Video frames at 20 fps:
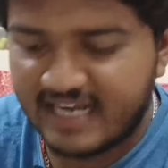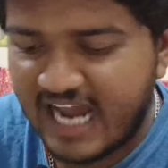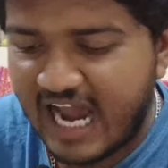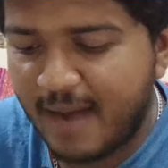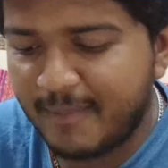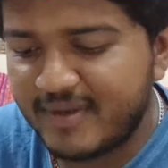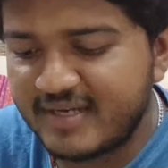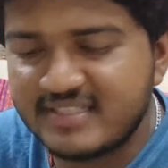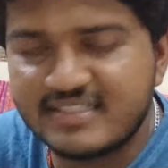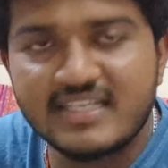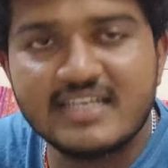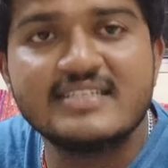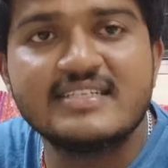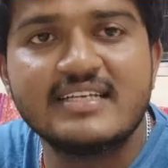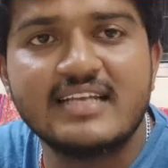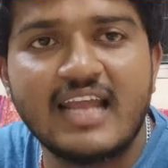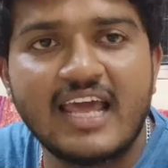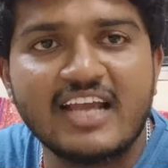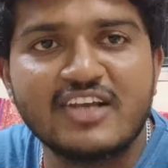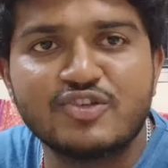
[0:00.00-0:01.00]
కామెంట్
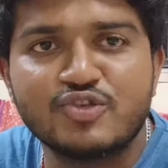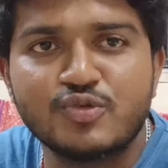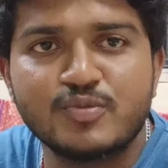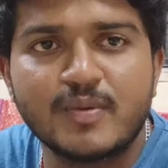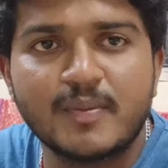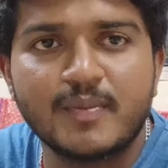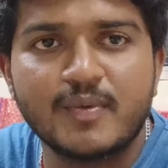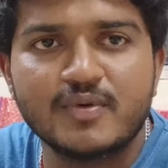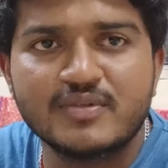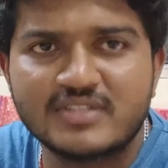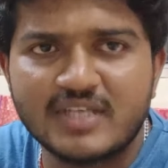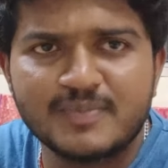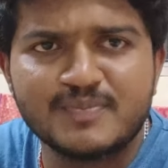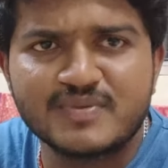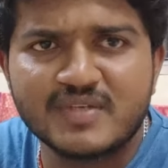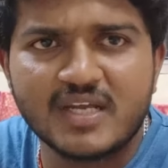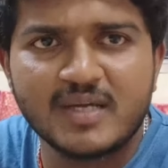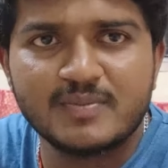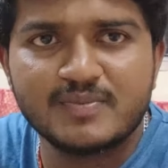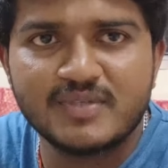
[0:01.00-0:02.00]
చేసి లైక్స్ రూపంలో
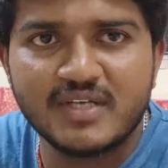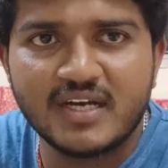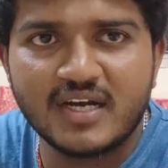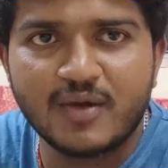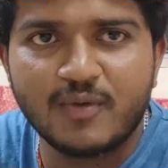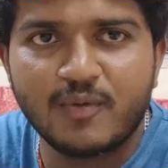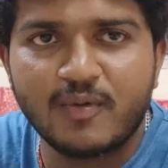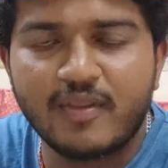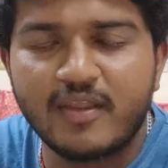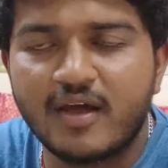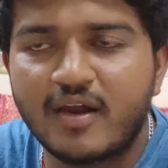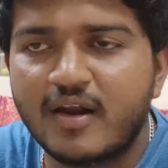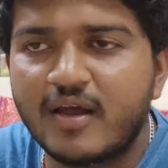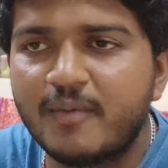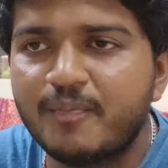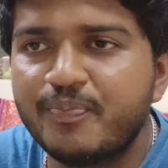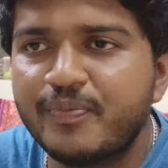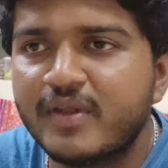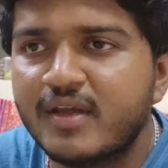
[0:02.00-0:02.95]
సబ్స్క్రైబ్ చేయడం ద్వారా